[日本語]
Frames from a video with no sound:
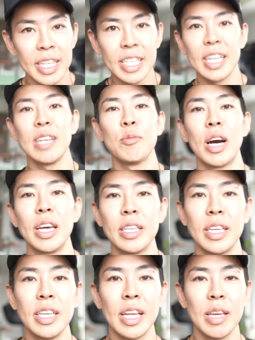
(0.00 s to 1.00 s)
胃に何も入っ
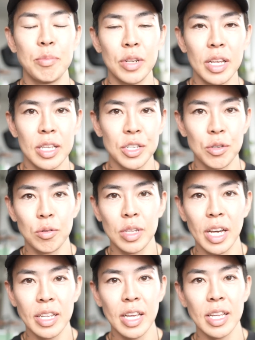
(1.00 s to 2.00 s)
ていないプレーンな状
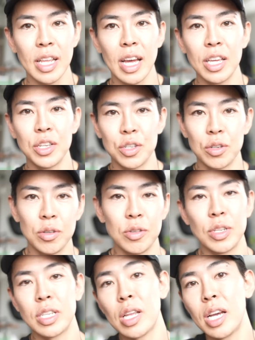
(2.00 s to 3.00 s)
態で体重
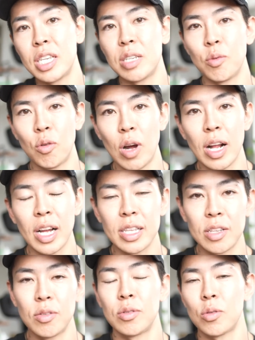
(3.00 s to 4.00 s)
そして体脂肪を
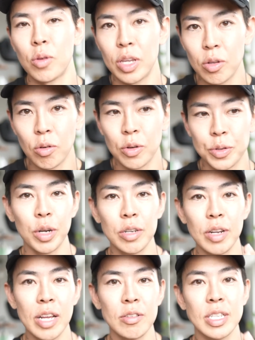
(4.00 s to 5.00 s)
測った時のどれ
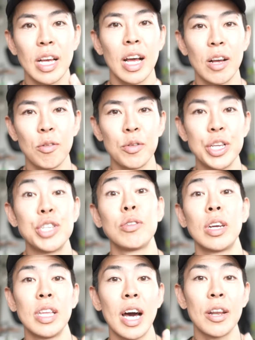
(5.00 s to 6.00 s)
ぐらいの差がこの1週
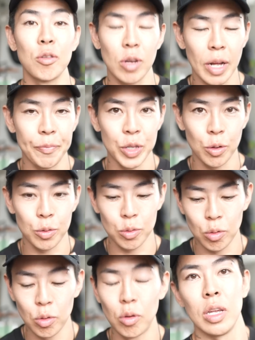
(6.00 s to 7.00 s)
間であるのかっていうこ
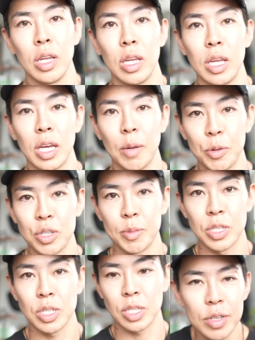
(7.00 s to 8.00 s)
とを、えー、発表し
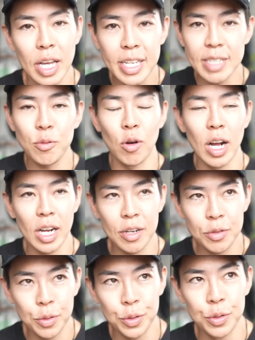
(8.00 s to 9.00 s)
ます体脂肪を測
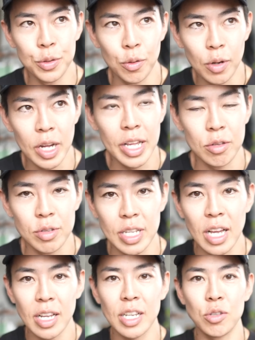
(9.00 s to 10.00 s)
るというのは、えっと、
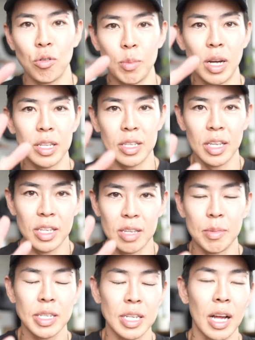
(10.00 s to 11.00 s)
3箇所を回ってい
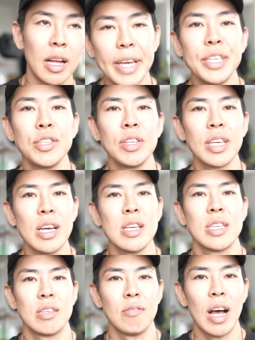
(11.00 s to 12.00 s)
きました体重に
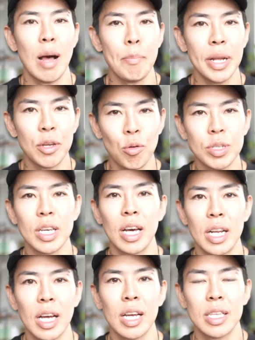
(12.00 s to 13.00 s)
関してはあんまり誤差
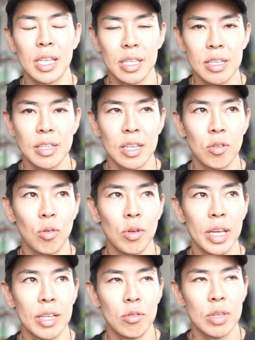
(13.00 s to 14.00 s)
がなかったんですけ
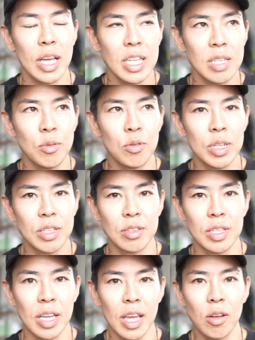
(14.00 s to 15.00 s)
ど、えっと、体脂肪
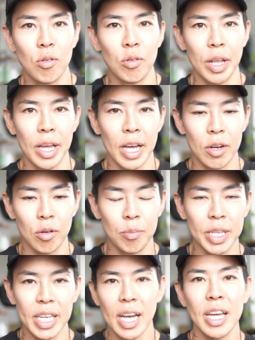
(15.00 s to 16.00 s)
率って結構ねあ
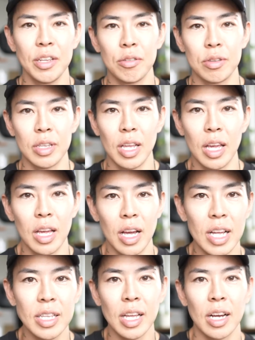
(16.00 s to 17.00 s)
の機械によって
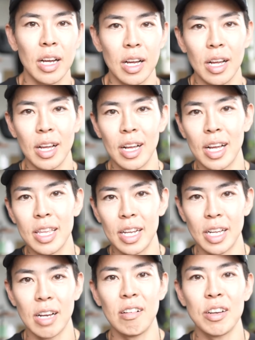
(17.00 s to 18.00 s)
判断がかな
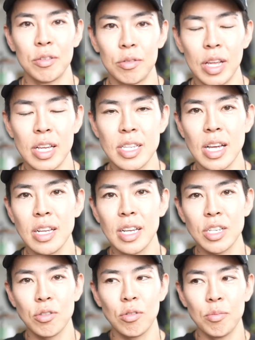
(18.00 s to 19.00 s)
り変わるので、3
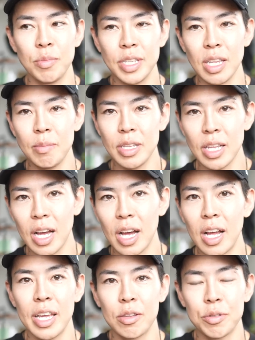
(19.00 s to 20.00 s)
箇所を見てみ
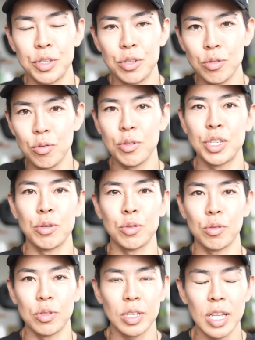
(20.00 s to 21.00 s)
た、えっと、中央値を
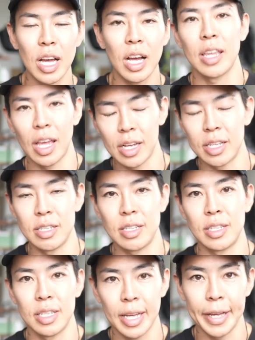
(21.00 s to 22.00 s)
取った結果で
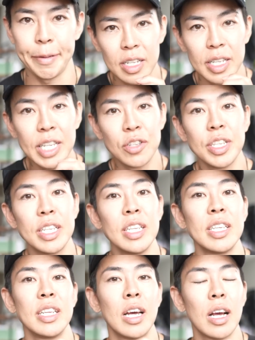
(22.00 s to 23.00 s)
す。はい。21
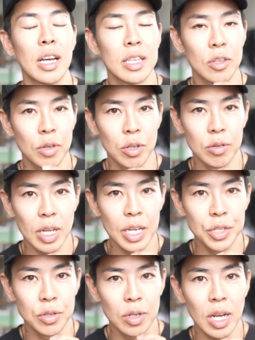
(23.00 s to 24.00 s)
日に測った時の
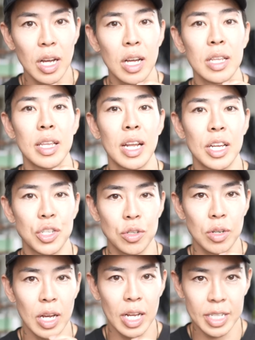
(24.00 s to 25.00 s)
体重が
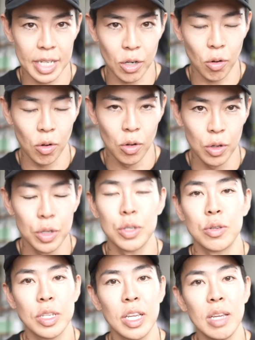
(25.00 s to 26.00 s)
78キロ。
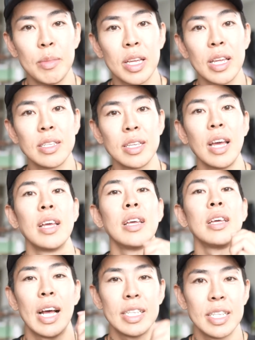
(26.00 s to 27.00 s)
そして今現在、
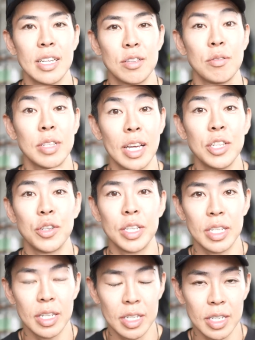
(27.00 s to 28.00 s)
8月の
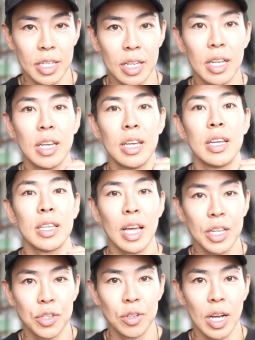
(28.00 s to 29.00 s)
31日、
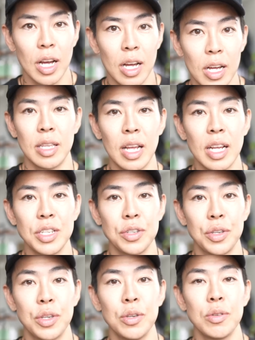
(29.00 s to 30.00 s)
体重が
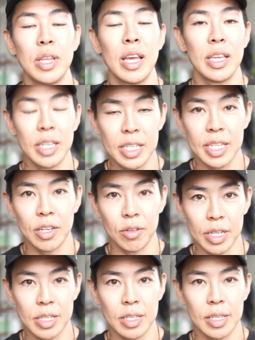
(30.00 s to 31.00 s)
79.1
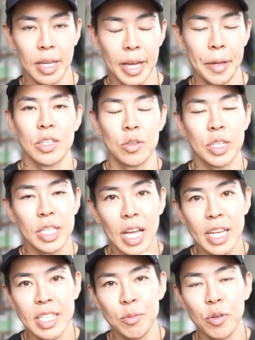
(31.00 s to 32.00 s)
キロです。はい。そして
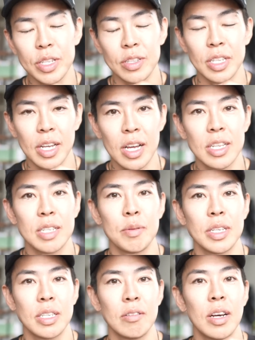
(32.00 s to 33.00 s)
体脂肪率に関し
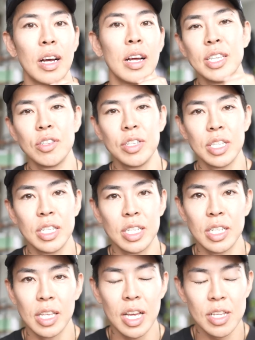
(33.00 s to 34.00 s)
ましては、21
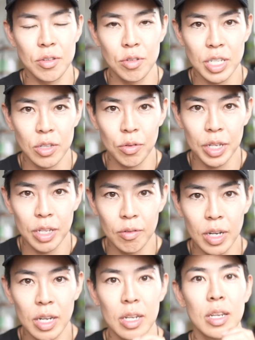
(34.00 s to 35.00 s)
日に計測した時に
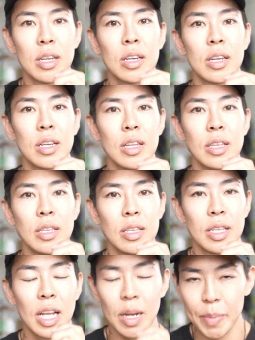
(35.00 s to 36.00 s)
は
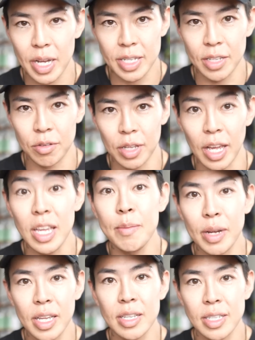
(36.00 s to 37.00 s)
7%で、
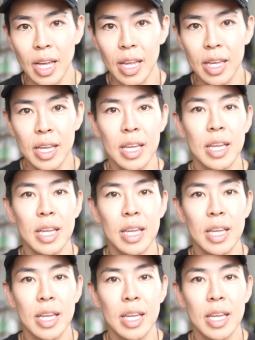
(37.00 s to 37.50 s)
今現在